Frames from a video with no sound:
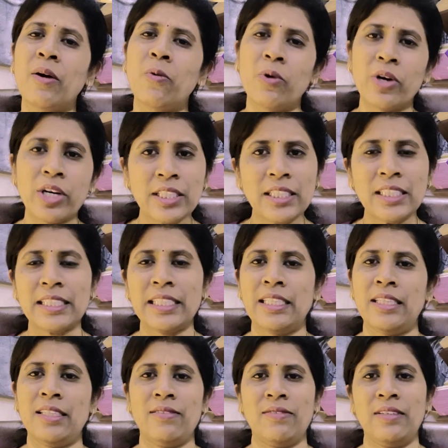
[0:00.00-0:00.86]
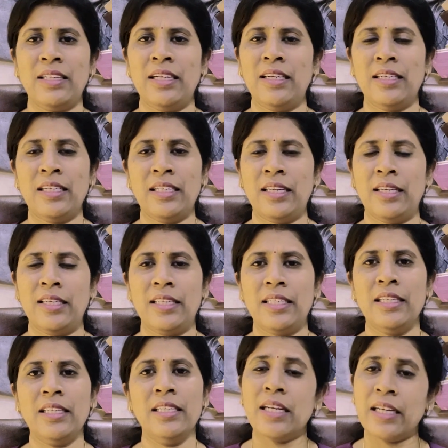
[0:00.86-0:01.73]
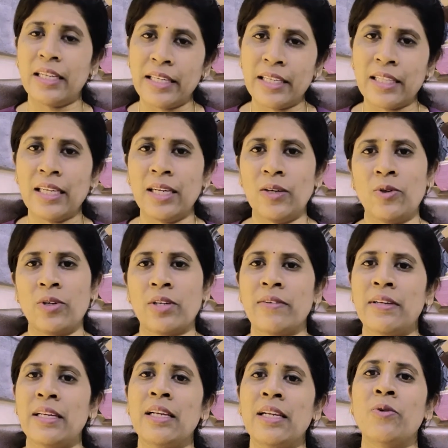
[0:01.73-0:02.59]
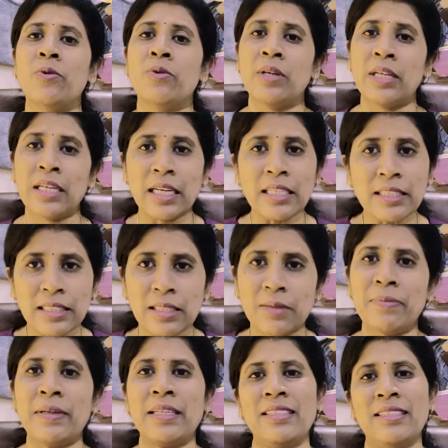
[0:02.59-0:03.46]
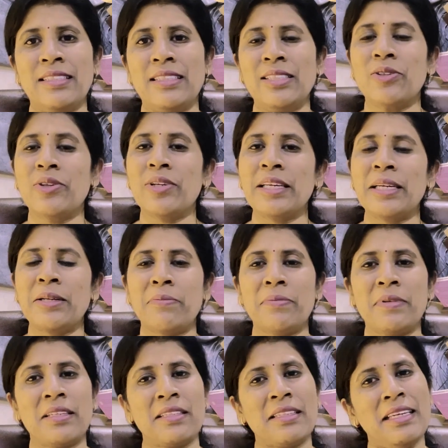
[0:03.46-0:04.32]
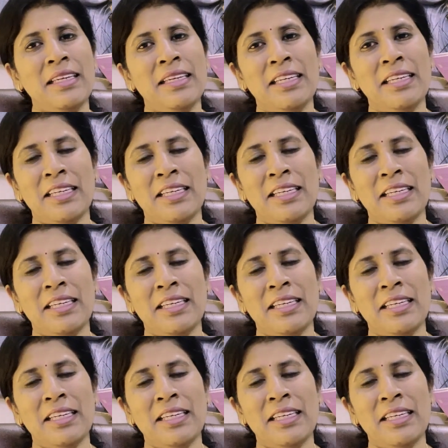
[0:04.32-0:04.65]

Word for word: అవాయిడ్ చేయండి వెళ్ళటానికి లేదా ఒకవేళ ఉండాల్సిన పరిస్థితులు ఏర్పడితే